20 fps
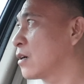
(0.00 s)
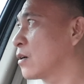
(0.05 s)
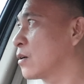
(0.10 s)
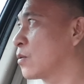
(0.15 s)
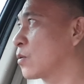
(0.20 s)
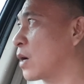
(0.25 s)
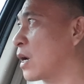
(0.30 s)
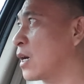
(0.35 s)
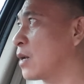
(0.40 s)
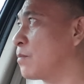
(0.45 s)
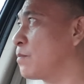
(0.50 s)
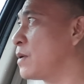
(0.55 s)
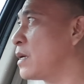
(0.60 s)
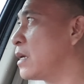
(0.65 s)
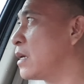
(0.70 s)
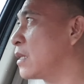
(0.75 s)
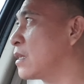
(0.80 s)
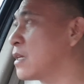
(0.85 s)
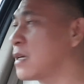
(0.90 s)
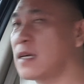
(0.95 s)
kurang
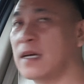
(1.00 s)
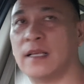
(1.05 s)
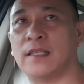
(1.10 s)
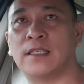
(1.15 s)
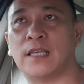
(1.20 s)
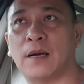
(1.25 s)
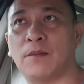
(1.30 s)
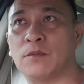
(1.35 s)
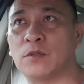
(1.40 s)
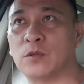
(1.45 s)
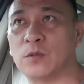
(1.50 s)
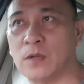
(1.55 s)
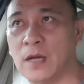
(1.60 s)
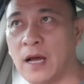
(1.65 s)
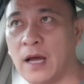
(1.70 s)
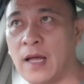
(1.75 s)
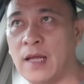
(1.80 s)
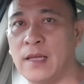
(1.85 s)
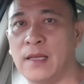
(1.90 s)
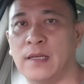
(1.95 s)
lebih 3 jam
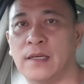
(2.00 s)
sudah,